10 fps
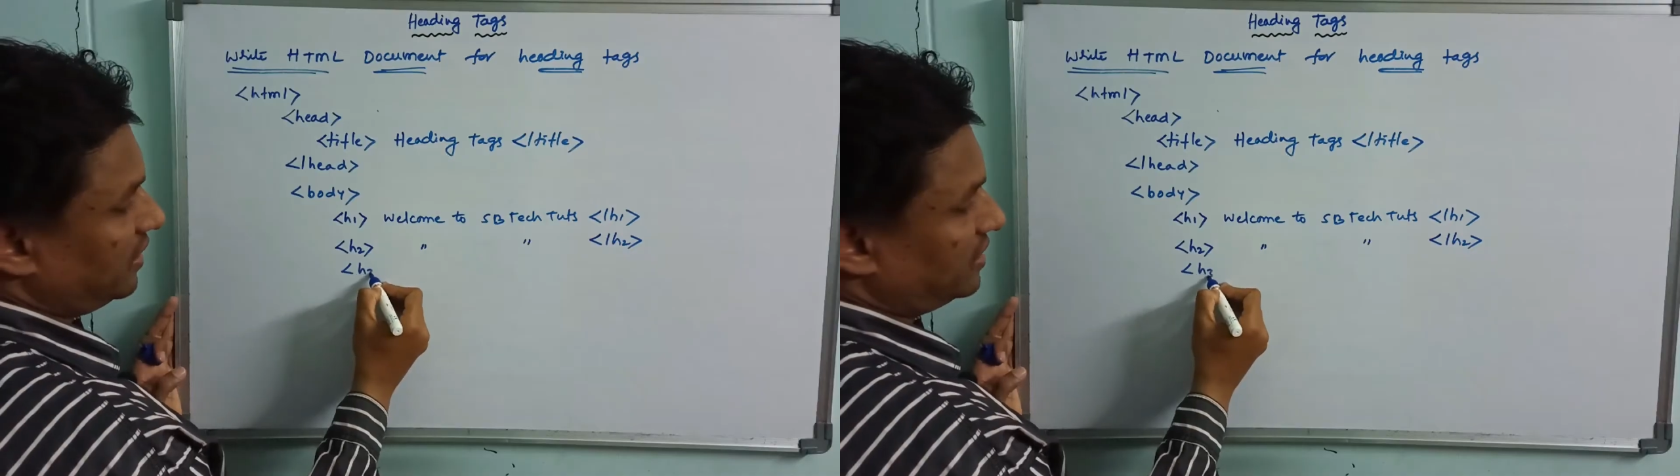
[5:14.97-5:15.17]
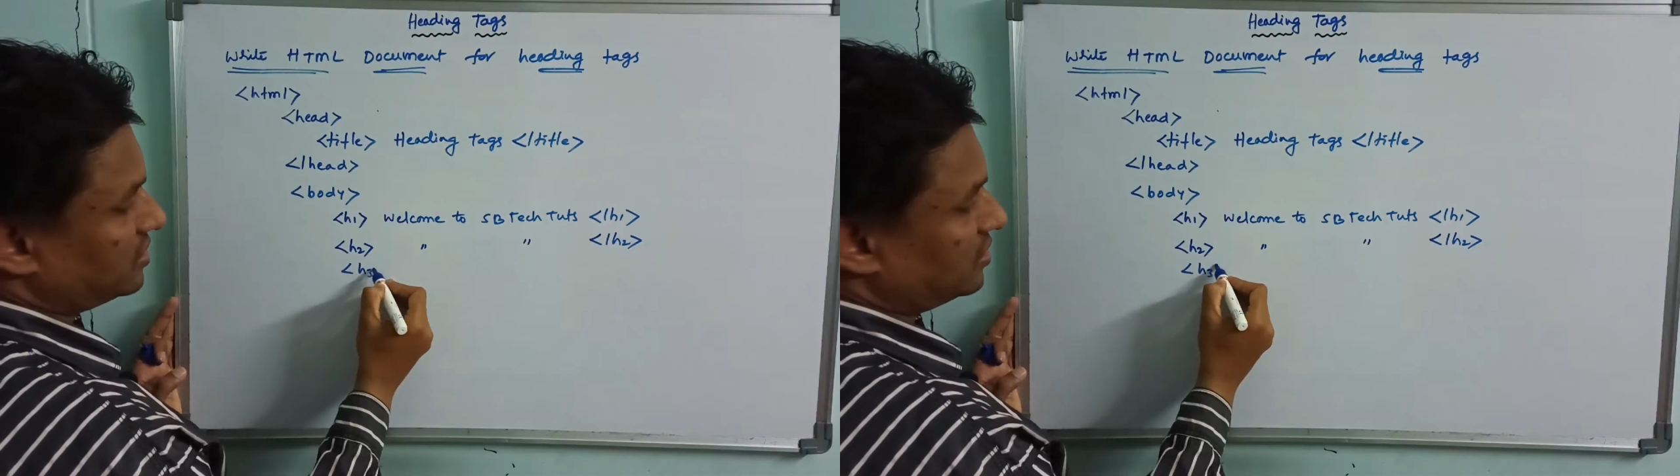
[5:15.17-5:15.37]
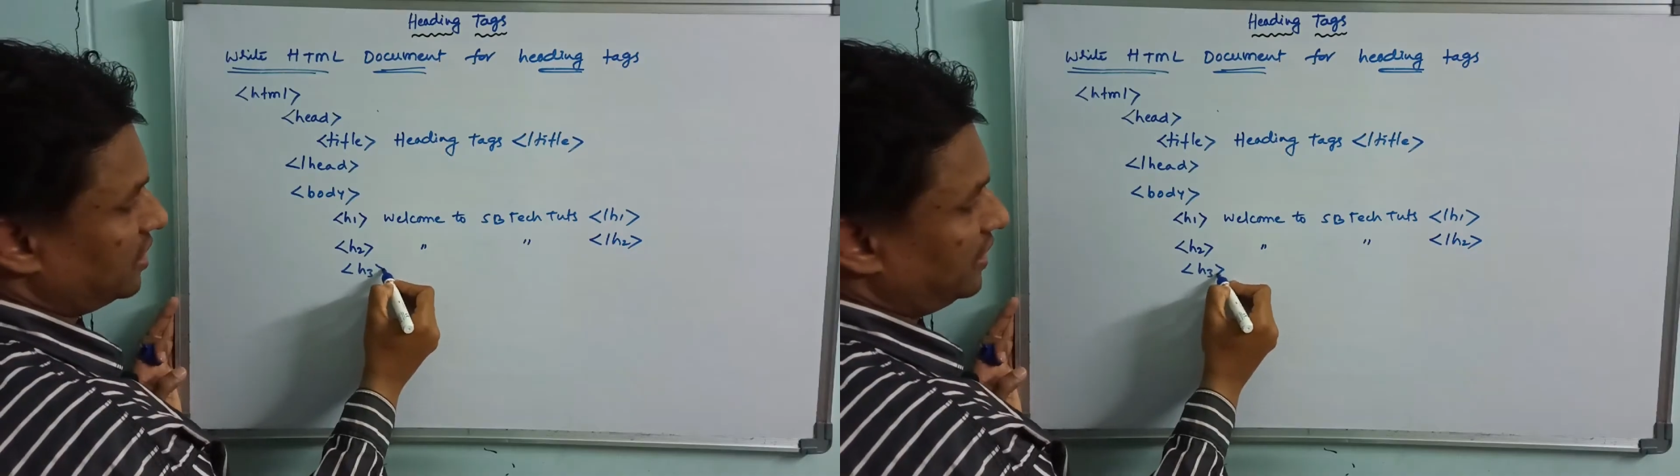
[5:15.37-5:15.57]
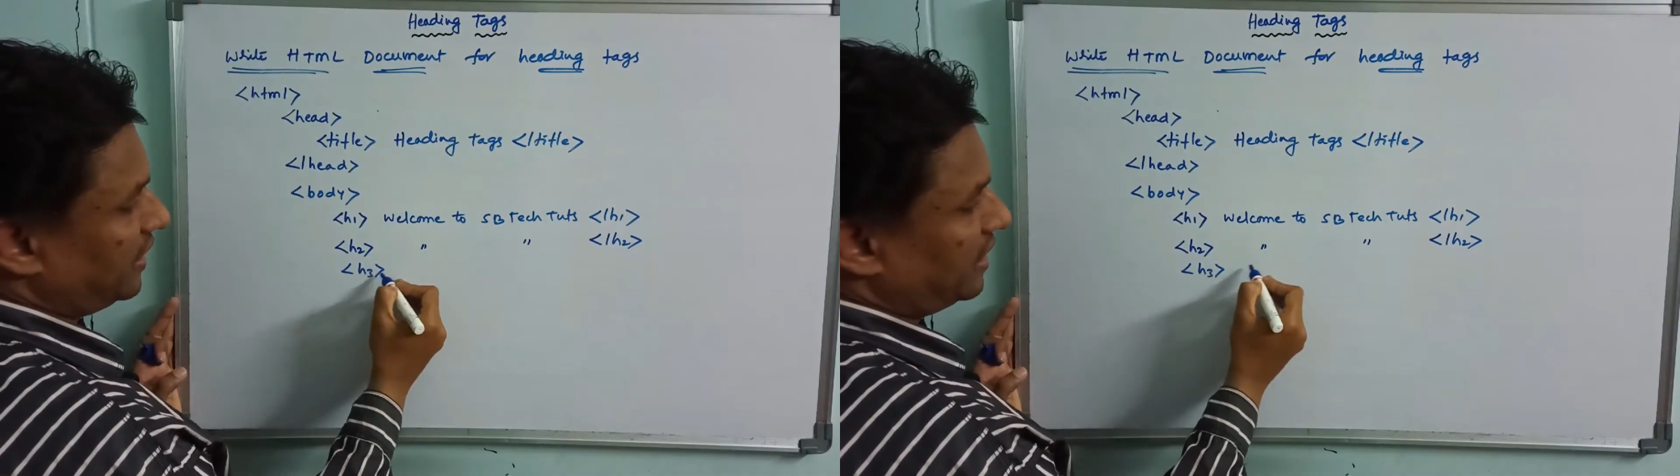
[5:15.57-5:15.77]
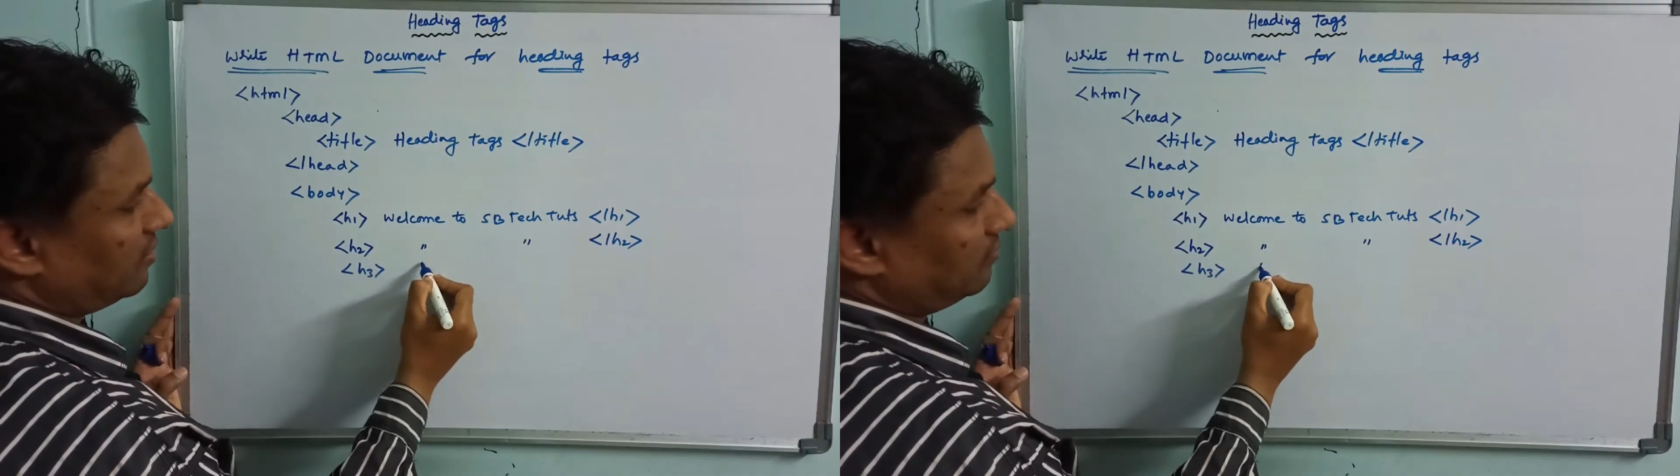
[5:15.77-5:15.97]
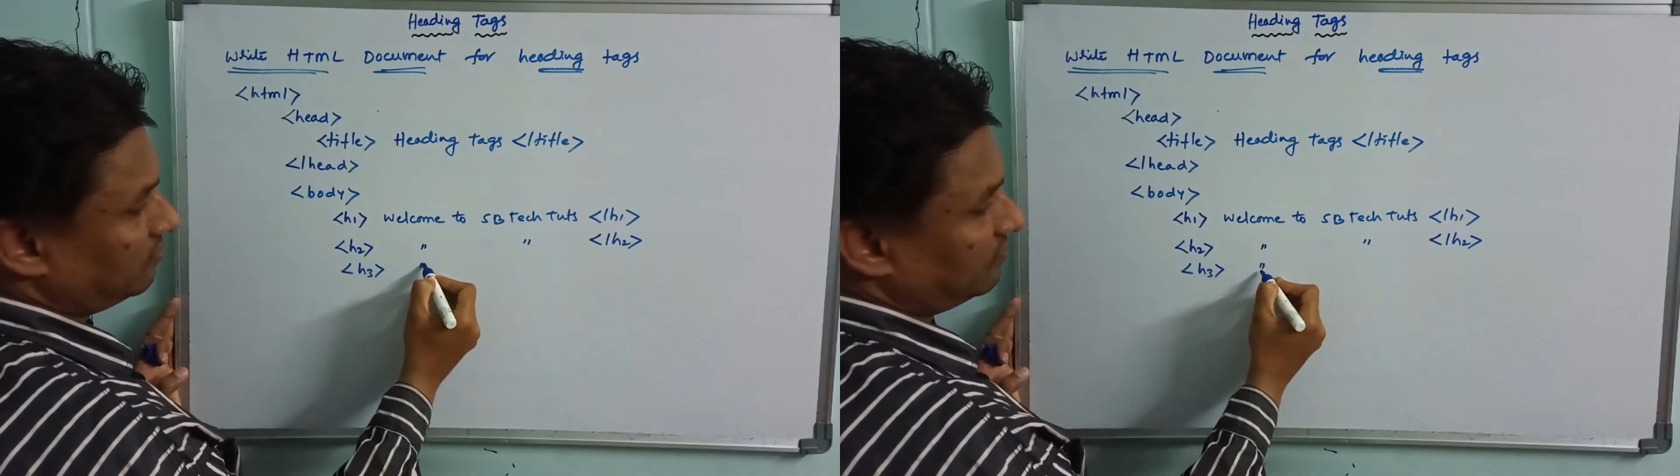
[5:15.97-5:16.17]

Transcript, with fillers: హెచ్ త్రీ ట్యాగ్